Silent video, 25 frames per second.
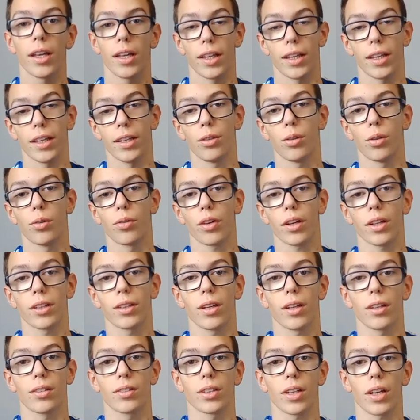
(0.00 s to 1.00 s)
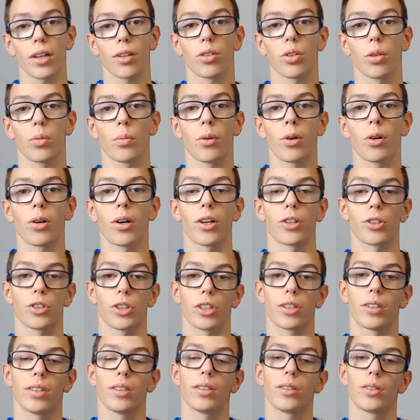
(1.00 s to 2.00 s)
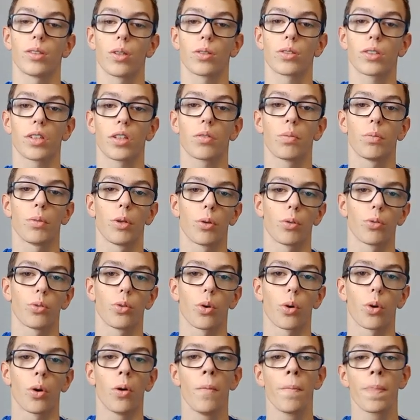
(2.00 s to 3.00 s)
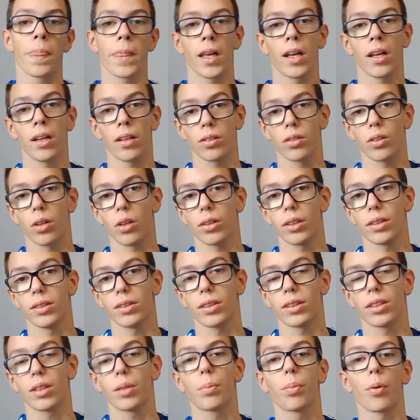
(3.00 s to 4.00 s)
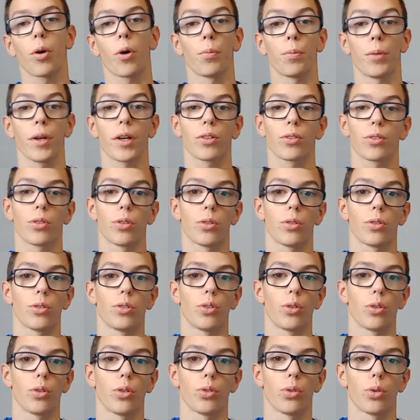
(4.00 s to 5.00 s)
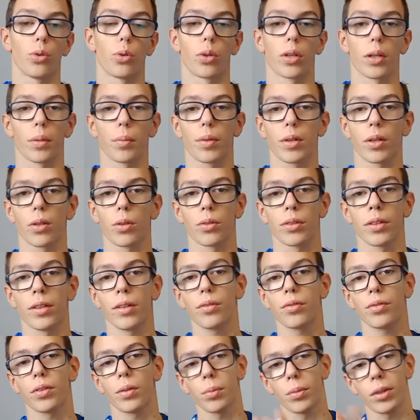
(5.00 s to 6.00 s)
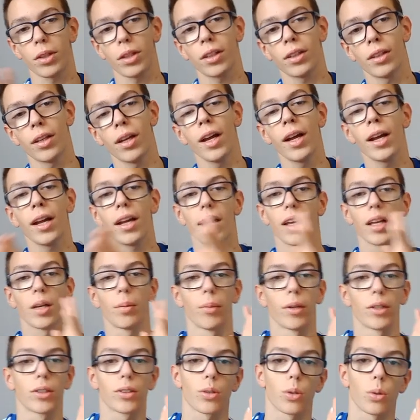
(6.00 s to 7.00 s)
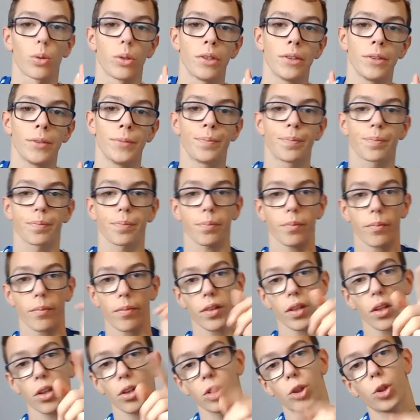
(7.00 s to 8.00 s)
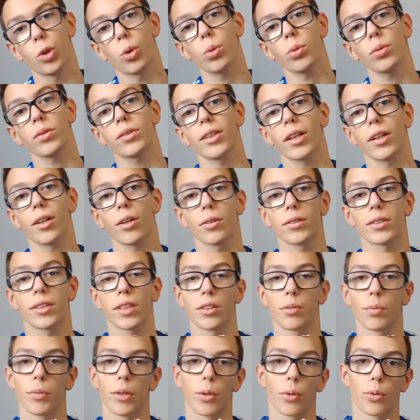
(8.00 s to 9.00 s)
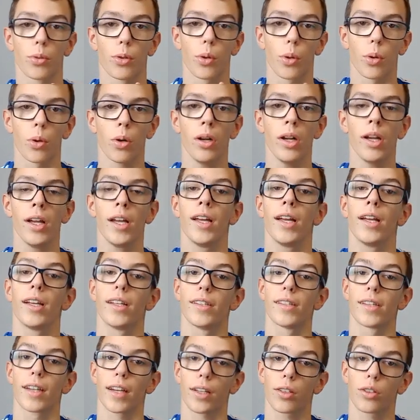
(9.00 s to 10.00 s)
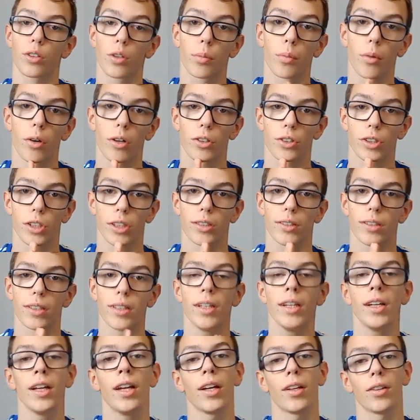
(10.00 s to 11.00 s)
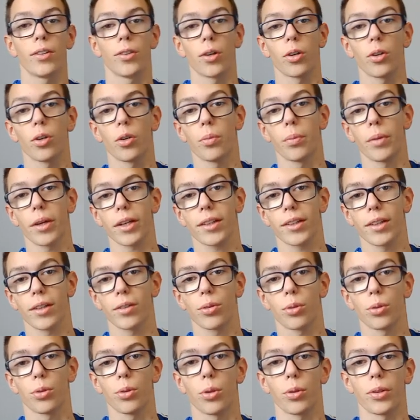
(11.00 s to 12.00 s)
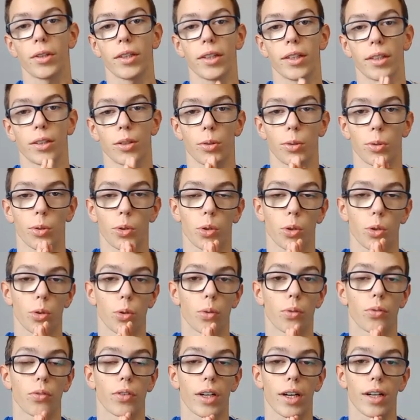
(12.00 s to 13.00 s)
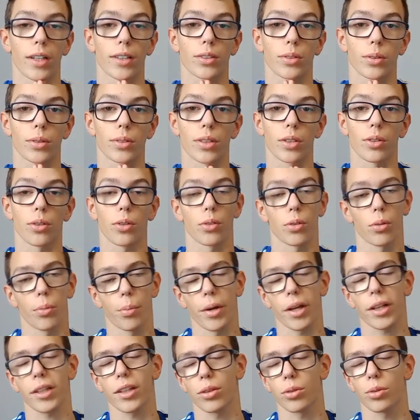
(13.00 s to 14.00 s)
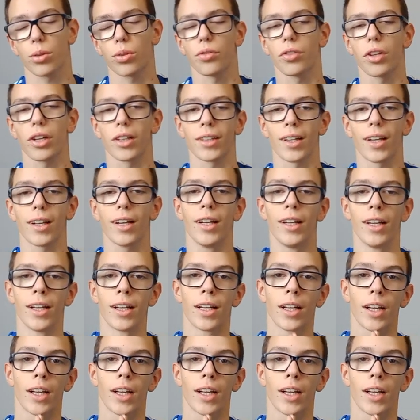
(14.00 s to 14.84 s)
Et il devrait directement injecter 107 millions d'euros dans les équipes premières de, l'Olympique Lyonnais, féminine et masculine, dont 57 millions d'euros directement injectés dans le mercato lyonnais. Donc euh, on verra ce que ça donne le mercato hivernal.